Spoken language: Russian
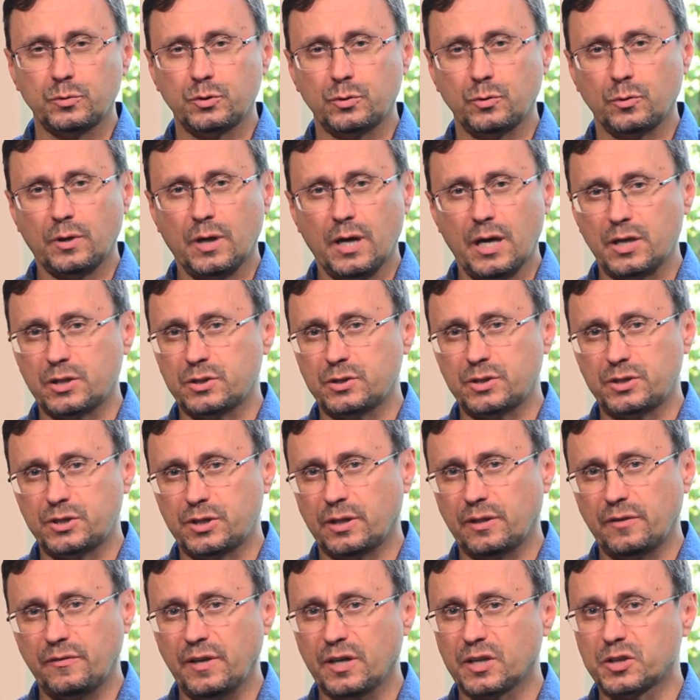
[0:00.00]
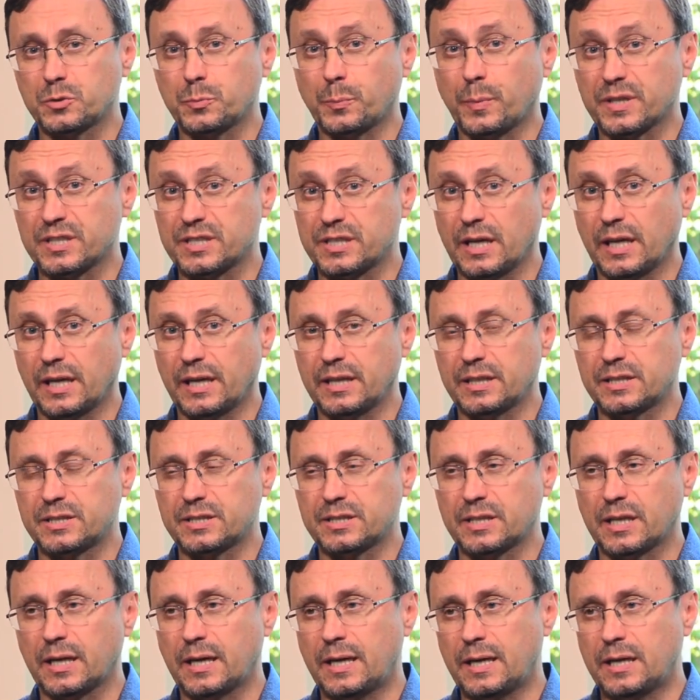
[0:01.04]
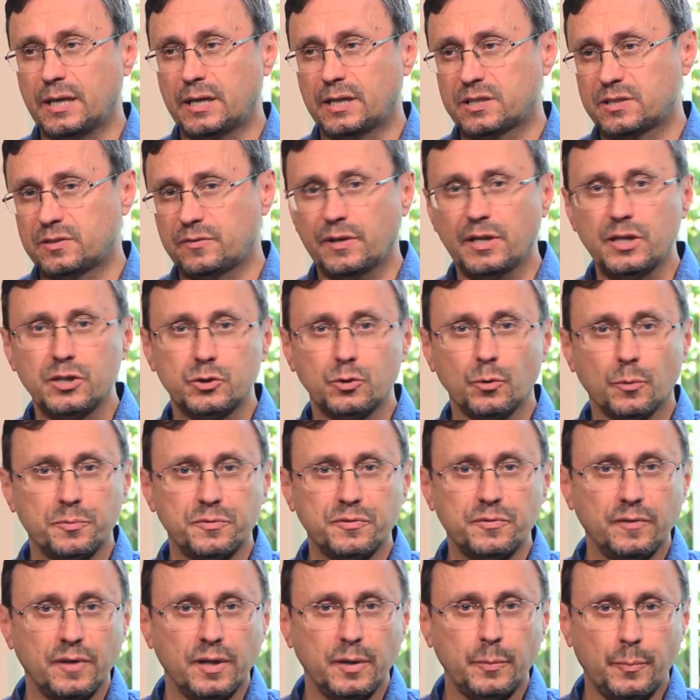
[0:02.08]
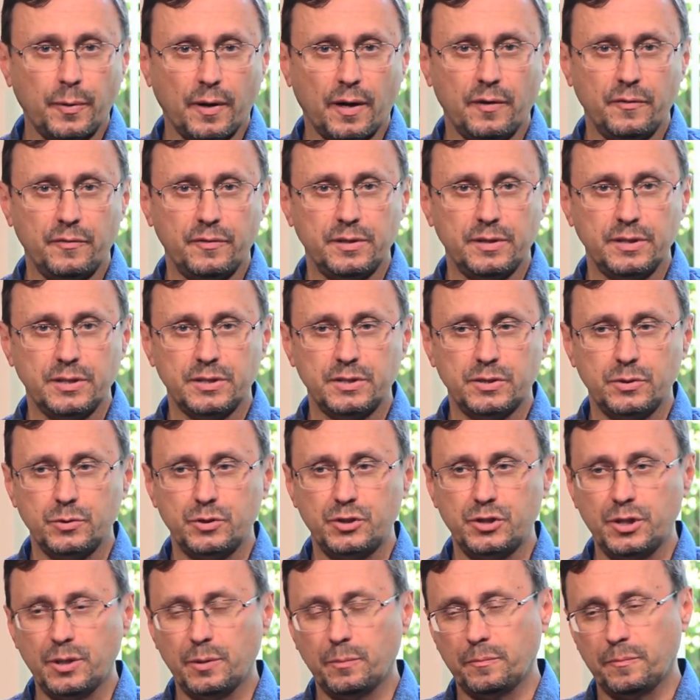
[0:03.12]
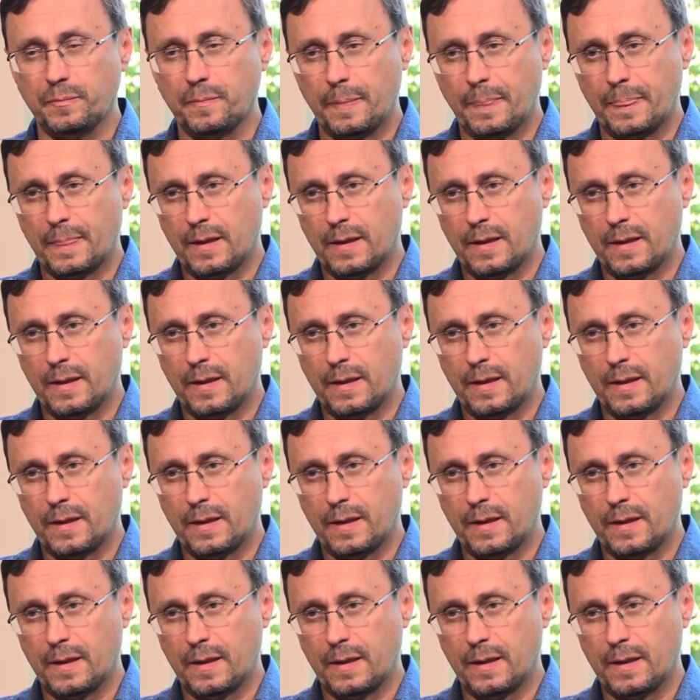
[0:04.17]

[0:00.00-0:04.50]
что каждый человек спасается своей собственной праведностью. Чем,